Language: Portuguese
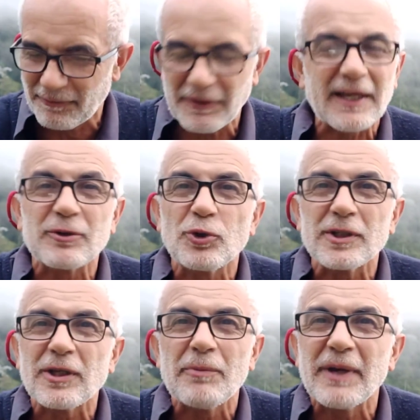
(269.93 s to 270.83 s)
fica
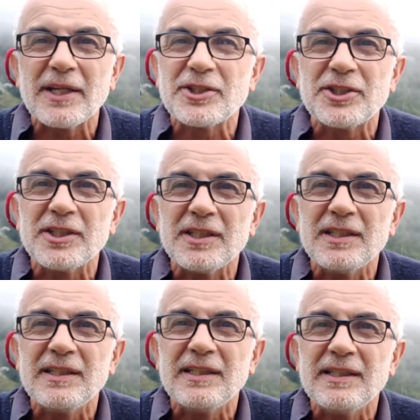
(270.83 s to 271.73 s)

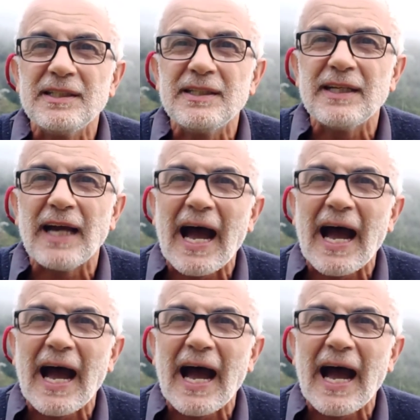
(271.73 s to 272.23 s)
totalmente